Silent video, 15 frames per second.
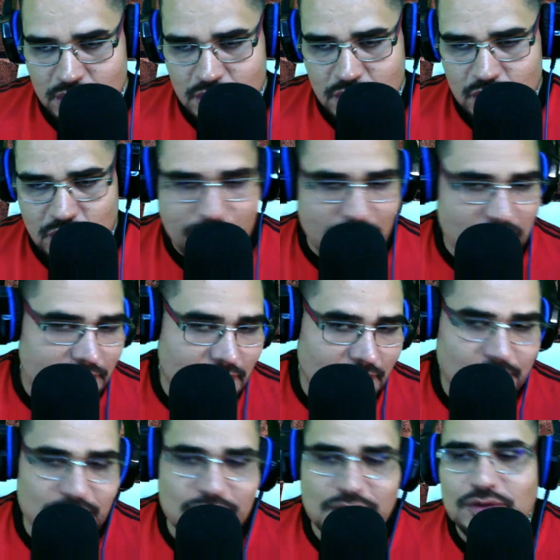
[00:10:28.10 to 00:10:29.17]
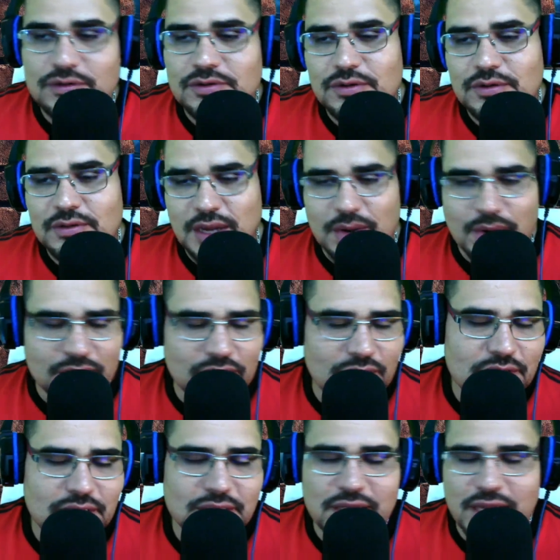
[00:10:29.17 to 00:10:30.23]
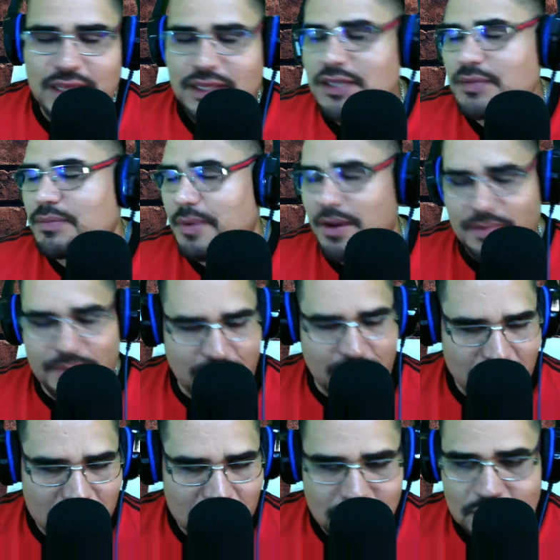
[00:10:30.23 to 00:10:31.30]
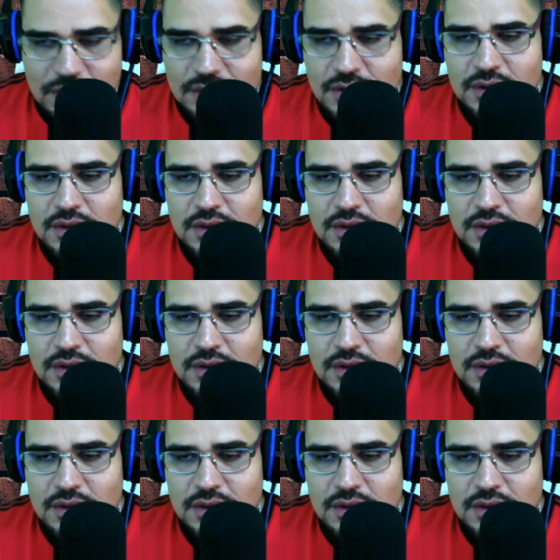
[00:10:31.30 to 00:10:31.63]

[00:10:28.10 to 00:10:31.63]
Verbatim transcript: lo más beneficioso, de acuerdo a los intereses, perfecto.